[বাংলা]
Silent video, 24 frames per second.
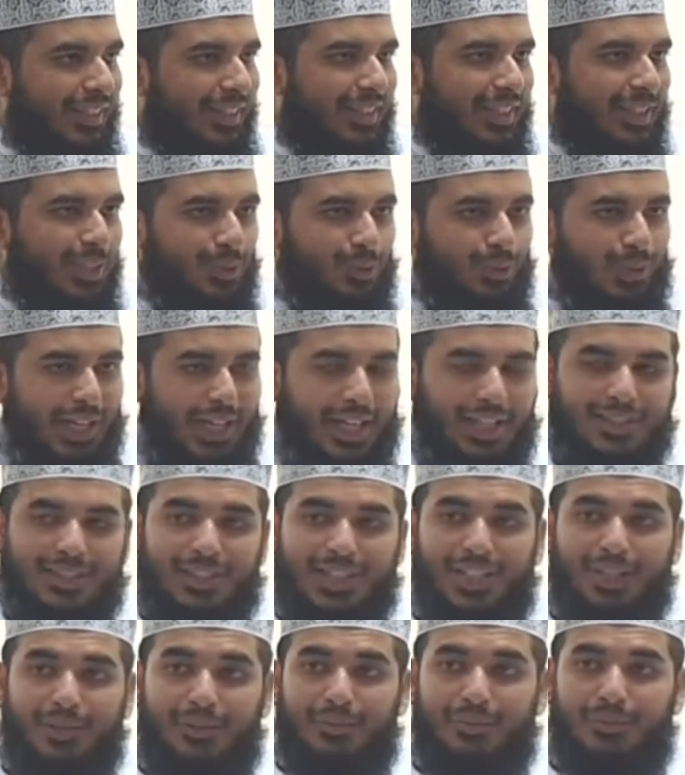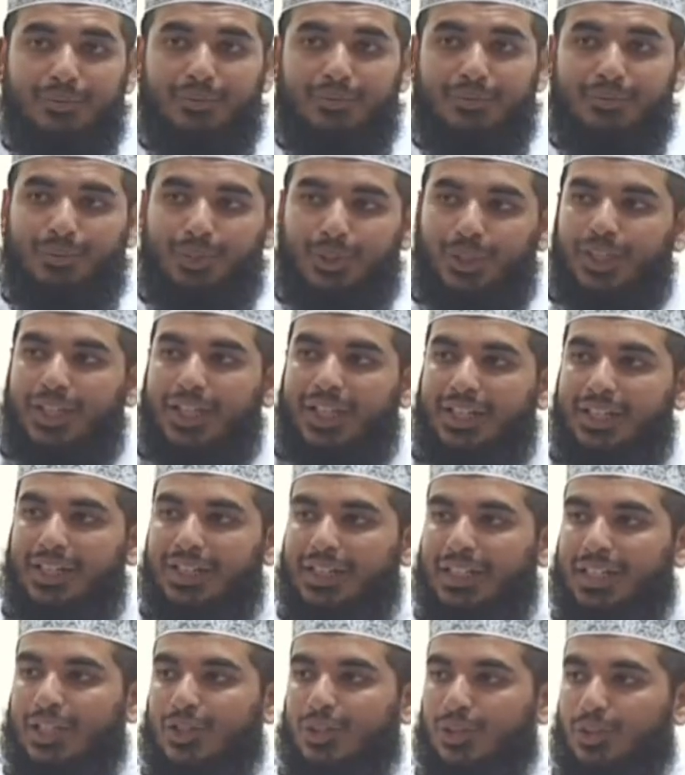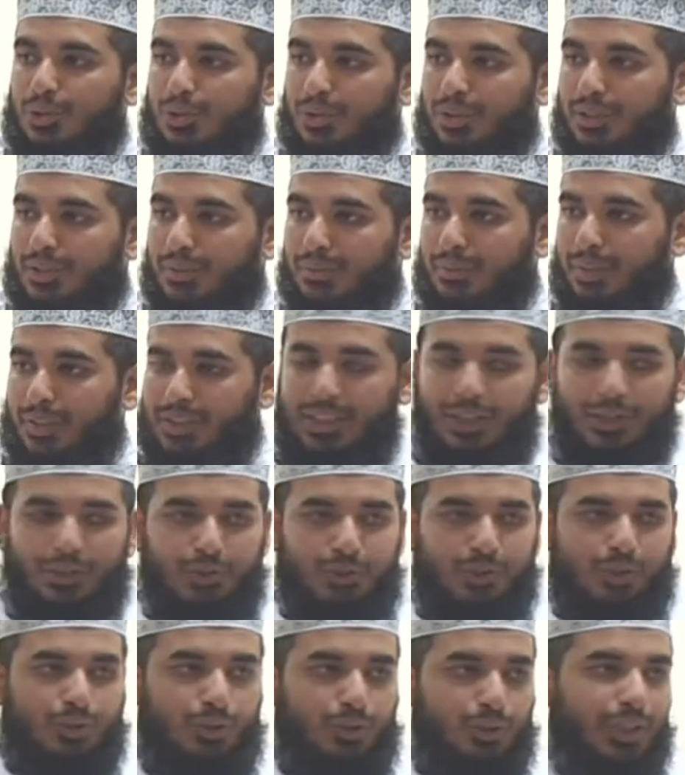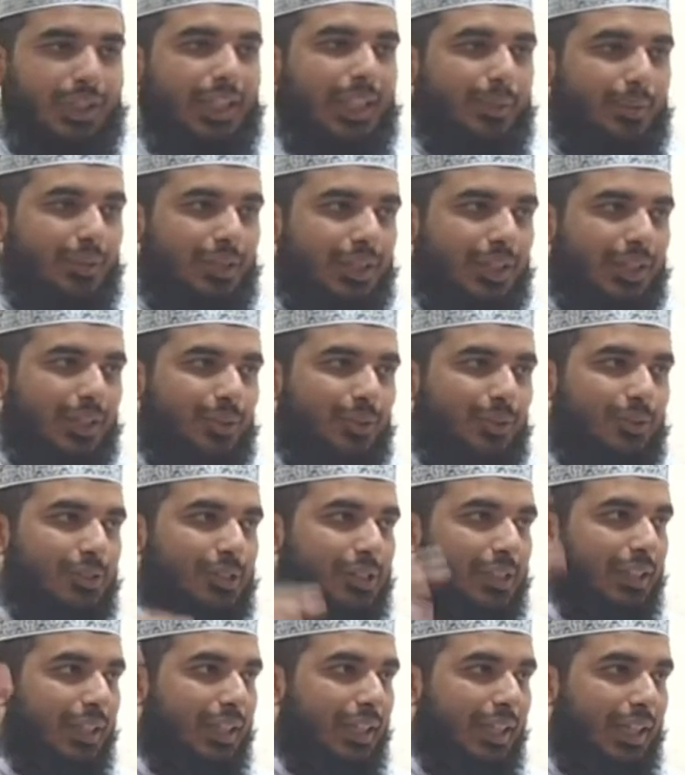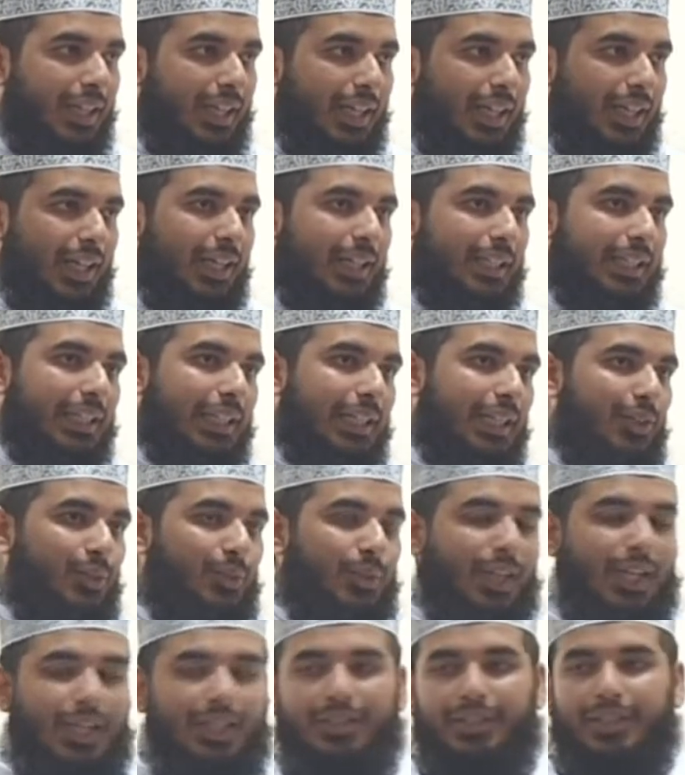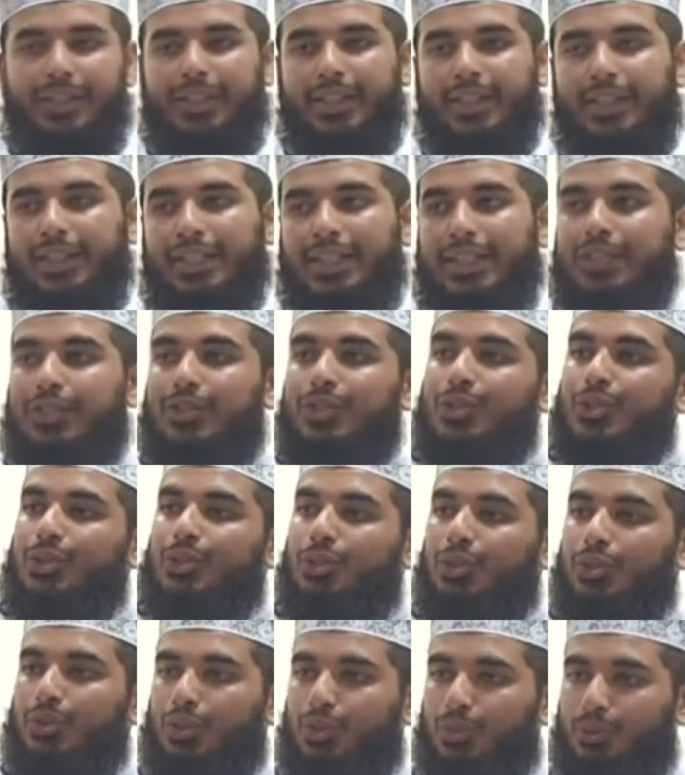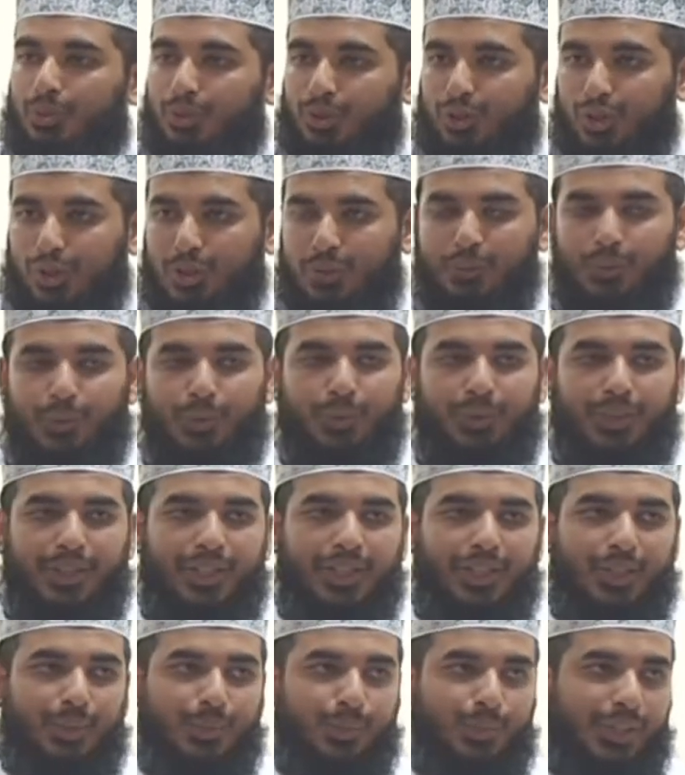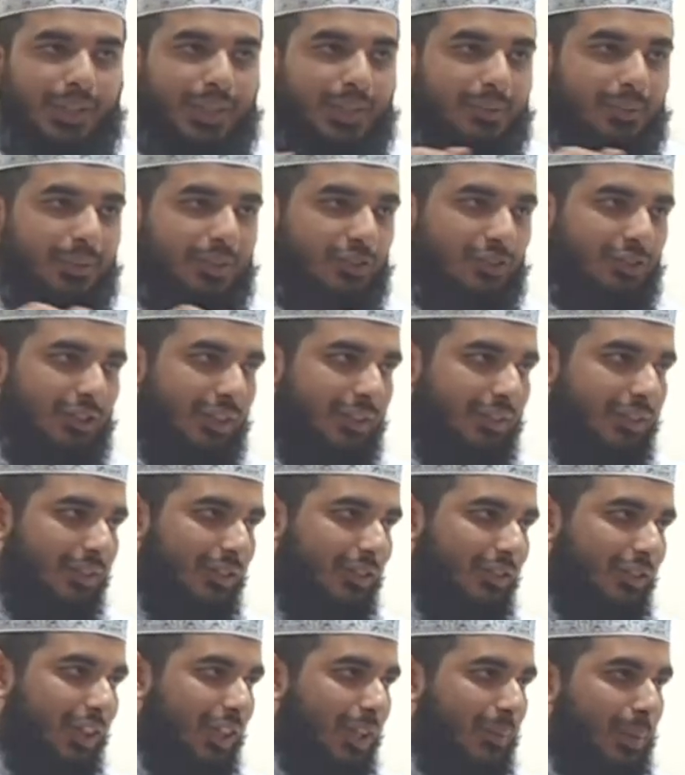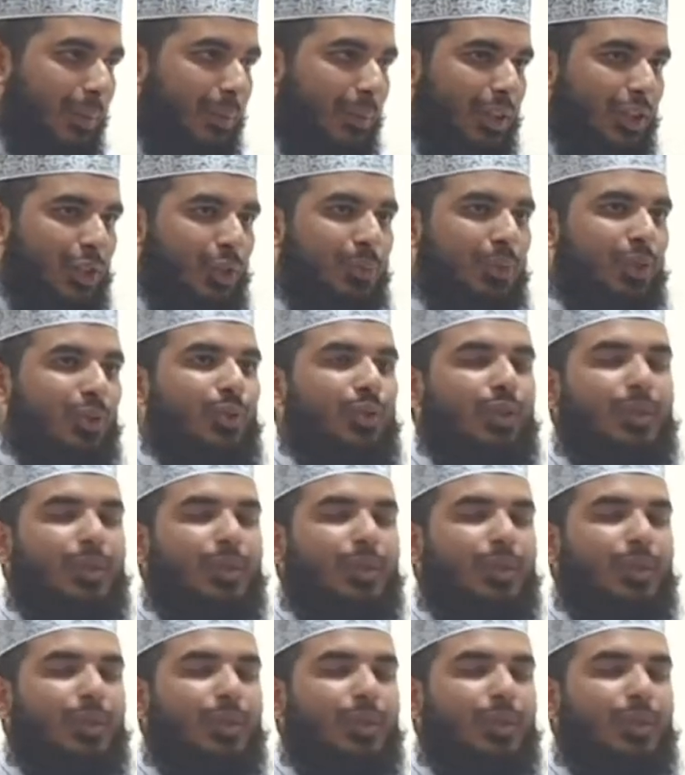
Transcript: এগুলো আজকাল বৈজ্ঞানিকরা এই সকল মাধ্যাকর্ষণ শক্তি আবিষ্কার করছে আল্লাহ তালা তো আজ থেকে চোদ্দ শত বৎসর পূর্বে মহানবী সাল্লামের মাধ্যমে এগুলো